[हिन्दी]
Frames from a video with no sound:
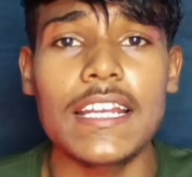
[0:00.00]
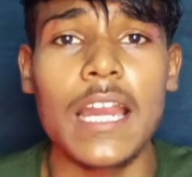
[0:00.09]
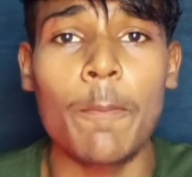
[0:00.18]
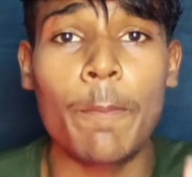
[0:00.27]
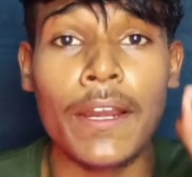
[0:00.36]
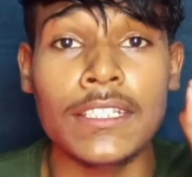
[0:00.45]

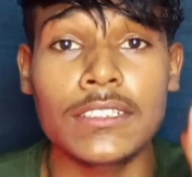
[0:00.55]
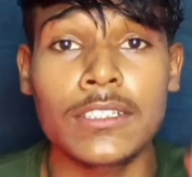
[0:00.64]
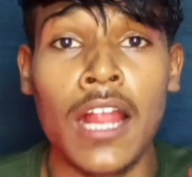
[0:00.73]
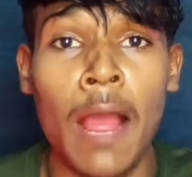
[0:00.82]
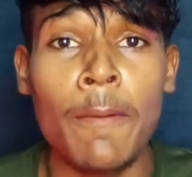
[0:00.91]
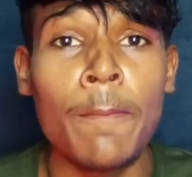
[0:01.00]
चैनल पर
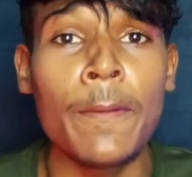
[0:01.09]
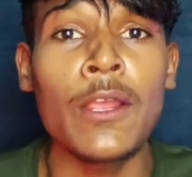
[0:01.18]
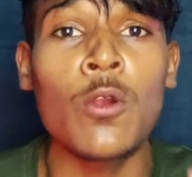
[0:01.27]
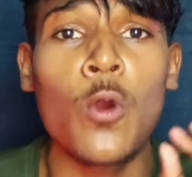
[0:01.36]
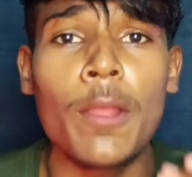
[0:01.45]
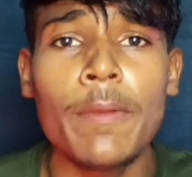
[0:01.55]
कभी भी
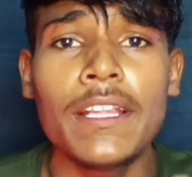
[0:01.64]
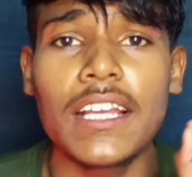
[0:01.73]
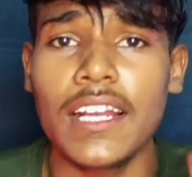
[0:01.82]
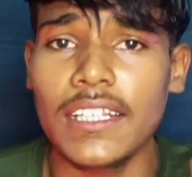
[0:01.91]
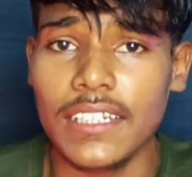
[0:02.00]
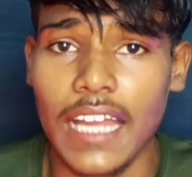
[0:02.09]
कोई भी
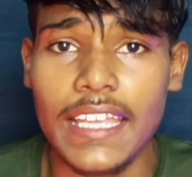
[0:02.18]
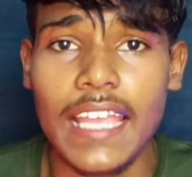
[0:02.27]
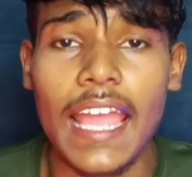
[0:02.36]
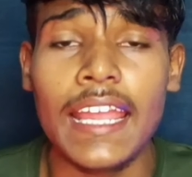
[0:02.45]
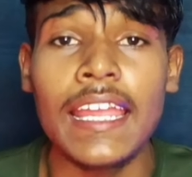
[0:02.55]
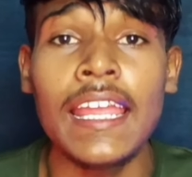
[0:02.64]
दिक्कत नहीं
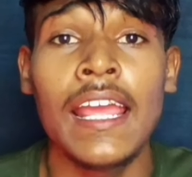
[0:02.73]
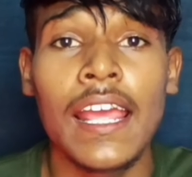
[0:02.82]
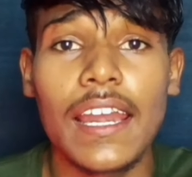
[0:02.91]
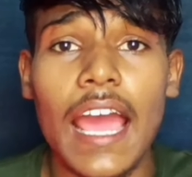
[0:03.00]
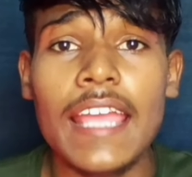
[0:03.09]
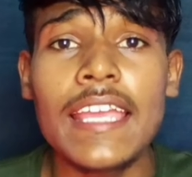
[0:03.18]
आएगी
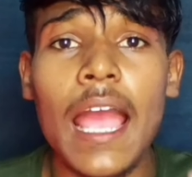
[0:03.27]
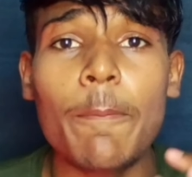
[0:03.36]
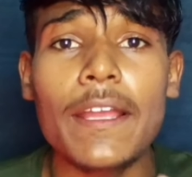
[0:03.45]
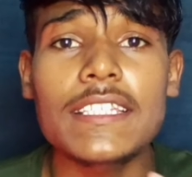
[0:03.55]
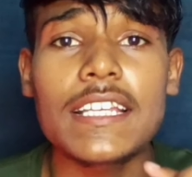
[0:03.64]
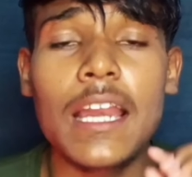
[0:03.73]
ना ही
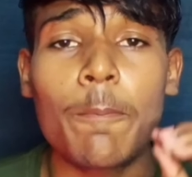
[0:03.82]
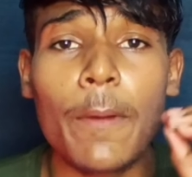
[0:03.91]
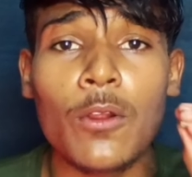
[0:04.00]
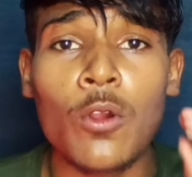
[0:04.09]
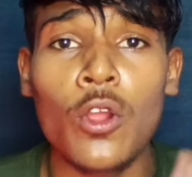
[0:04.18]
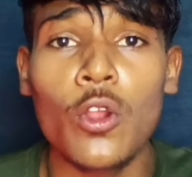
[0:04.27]
आपके चैनल
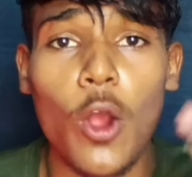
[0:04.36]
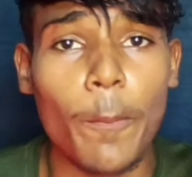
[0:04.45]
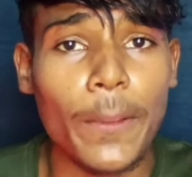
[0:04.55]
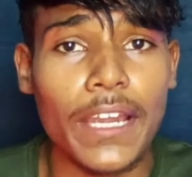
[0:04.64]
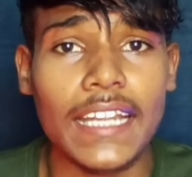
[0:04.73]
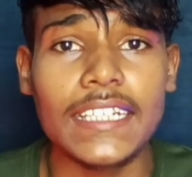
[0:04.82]
पर कोई
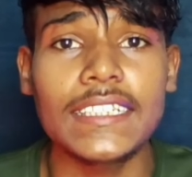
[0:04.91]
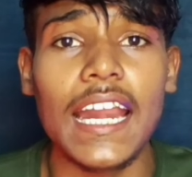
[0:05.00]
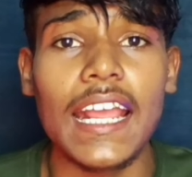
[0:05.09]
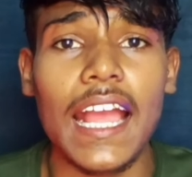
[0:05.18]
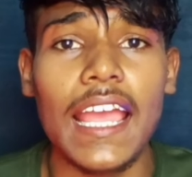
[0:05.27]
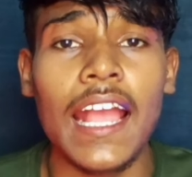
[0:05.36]
कॉपीराइट
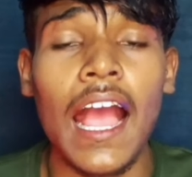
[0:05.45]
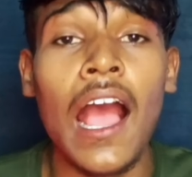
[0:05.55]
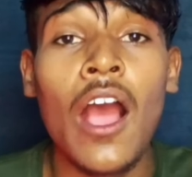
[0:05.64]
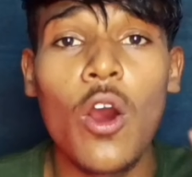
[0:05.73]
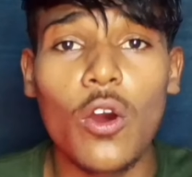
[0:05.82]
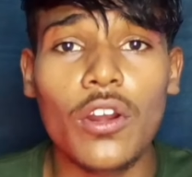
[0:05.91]
स्ट्राइक आएगा
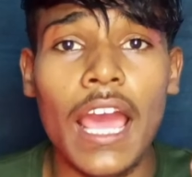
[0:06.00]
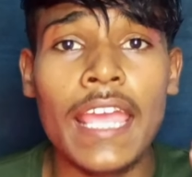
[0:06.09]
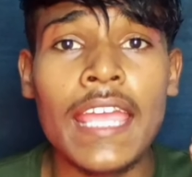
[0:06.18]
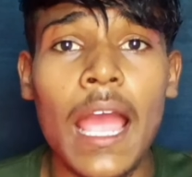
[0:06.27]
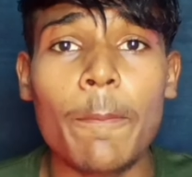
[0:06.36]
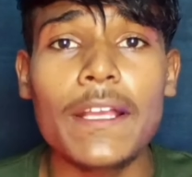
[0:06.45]
और ना
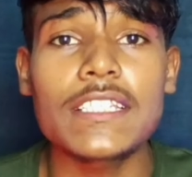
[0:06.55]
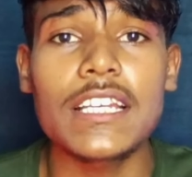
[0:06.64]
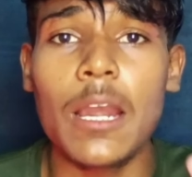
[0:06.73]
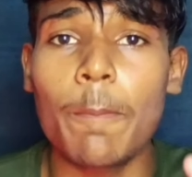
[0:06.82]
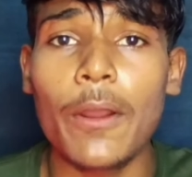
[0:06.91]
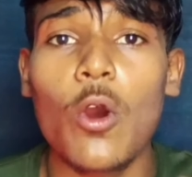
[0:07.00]
ही आपके
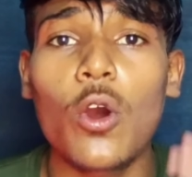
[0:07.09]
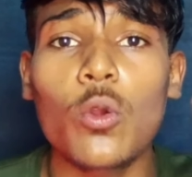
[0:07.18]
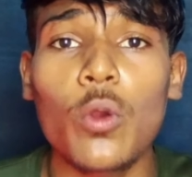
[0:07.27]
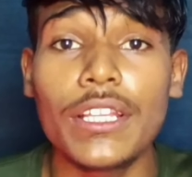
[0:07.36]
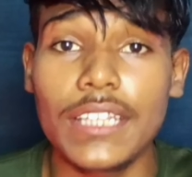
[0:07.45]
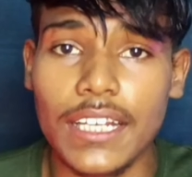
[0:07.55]
चैनल पर और
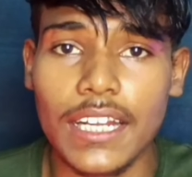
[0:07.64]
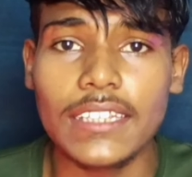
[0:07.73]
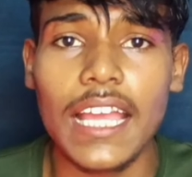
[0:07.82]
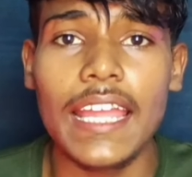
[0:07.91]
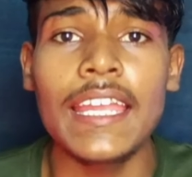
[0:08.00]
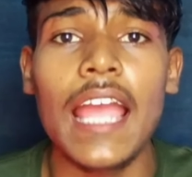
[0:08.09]
कोई दिक्कत
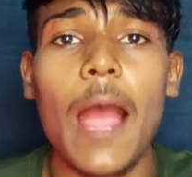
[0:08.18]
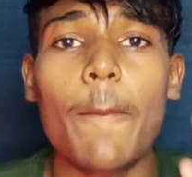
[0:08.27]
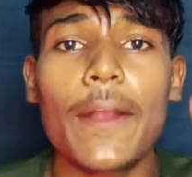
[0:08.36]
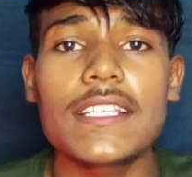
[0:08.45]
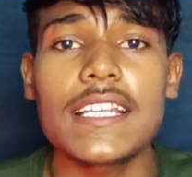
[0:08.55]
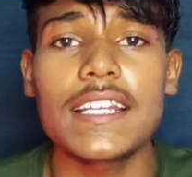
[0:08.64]
दिक्कत आएगी
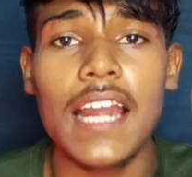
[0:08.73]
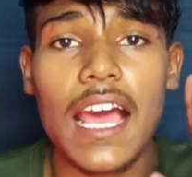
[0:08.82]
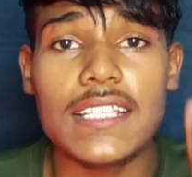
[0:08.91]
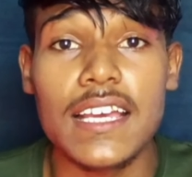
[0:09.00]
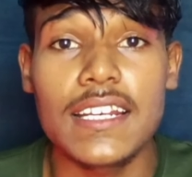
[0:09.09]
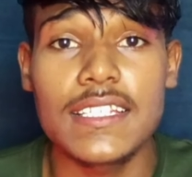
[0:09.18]
आपका चैनल
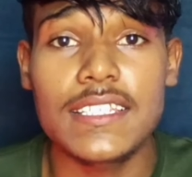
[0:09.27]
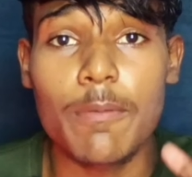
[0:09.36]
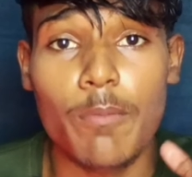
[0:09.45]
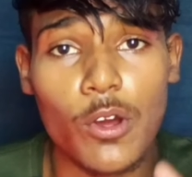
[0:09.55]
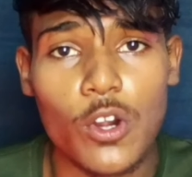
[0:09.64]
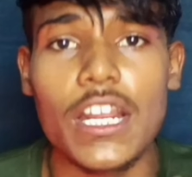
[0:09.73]
आसानी से
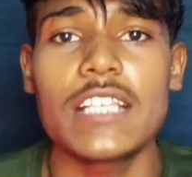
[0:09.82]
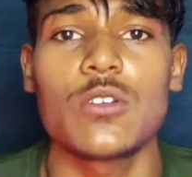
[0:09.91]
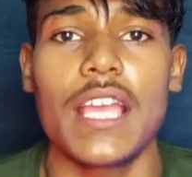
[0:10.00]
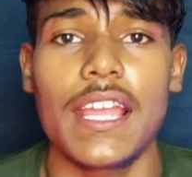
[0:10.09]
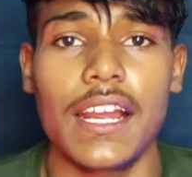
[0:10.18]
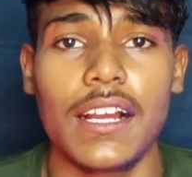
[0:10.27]
मोनोटाइज हो
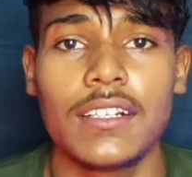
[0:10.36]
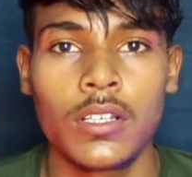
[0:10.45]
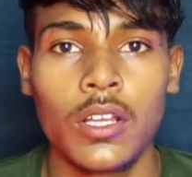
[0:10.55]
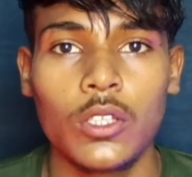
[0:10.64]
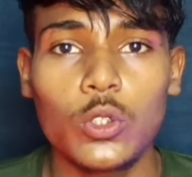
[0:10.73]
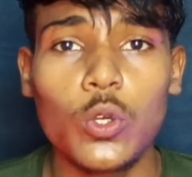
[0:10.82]
जाएगा
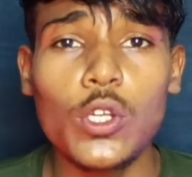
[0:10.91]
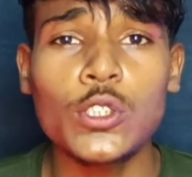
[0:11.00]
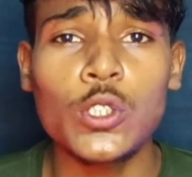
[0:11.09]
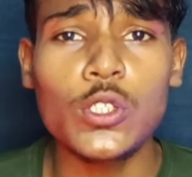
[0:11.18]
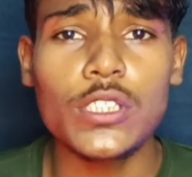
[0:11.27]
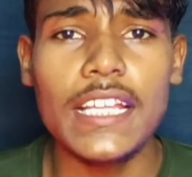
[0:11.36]
तो
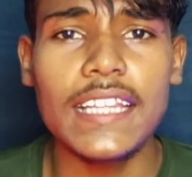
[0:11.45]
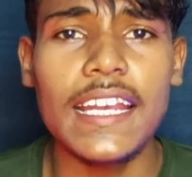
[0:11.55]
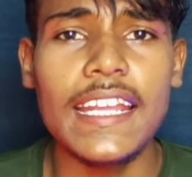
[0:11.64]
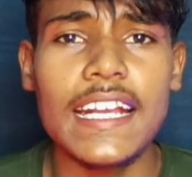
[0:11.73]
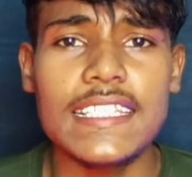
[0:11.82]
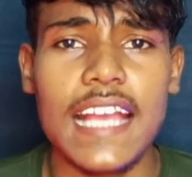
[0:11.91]
दोस्तों सही
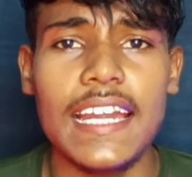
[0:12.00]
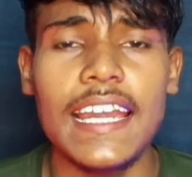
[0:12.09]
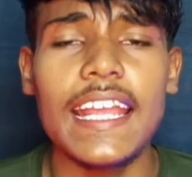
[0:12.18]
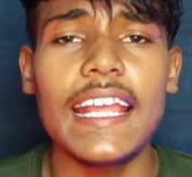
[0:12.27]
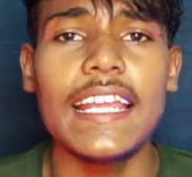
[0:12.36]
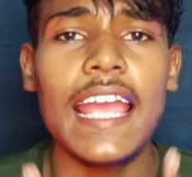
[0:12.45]
तरीका
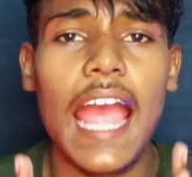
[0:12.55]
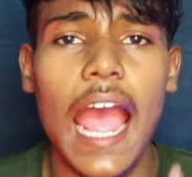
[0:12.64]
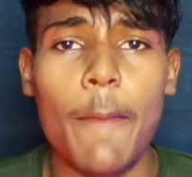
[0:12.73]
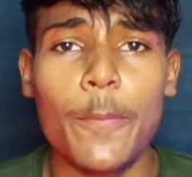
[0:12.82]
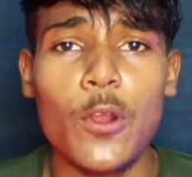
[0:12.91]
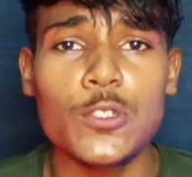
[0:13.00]
जानने के लिए
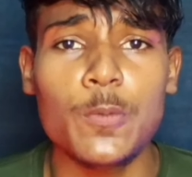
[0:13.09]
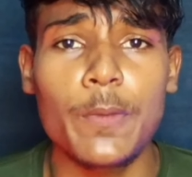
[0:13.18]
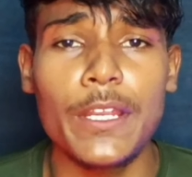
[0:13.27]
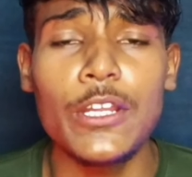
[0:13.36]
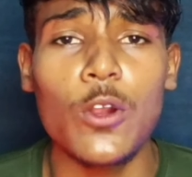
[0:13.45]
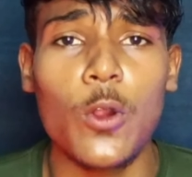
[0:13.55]
आपको इस
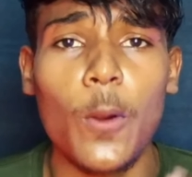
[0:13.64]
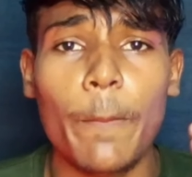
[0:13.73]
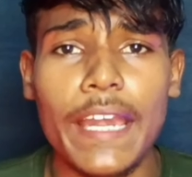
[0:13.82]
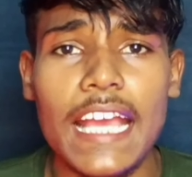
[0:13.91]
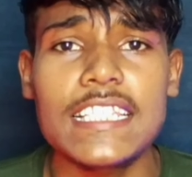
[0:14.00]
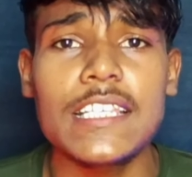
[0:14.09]
वीडियो को
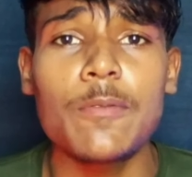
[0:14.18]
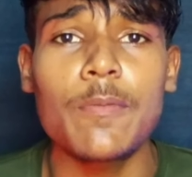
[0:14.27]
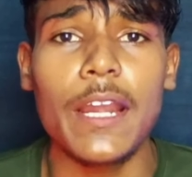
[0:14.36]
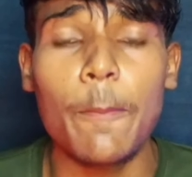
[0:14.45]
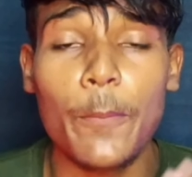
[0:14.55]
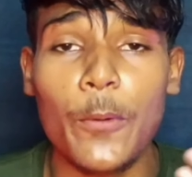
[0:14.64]
बिना स्किप
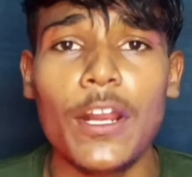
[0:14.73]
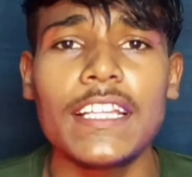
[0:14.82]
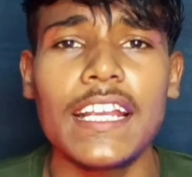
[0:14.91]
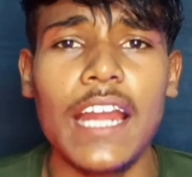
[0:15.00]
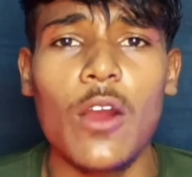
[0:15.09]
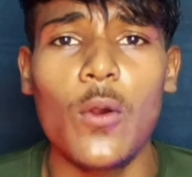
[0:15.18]
करे पूरा
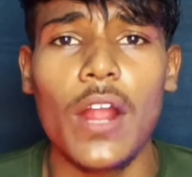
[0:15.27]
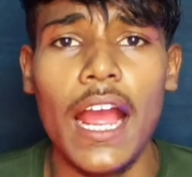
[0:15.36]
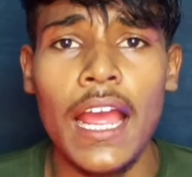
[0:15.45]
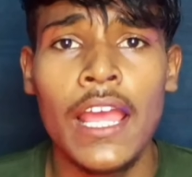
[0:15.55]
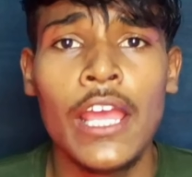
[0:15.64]
देखना होगा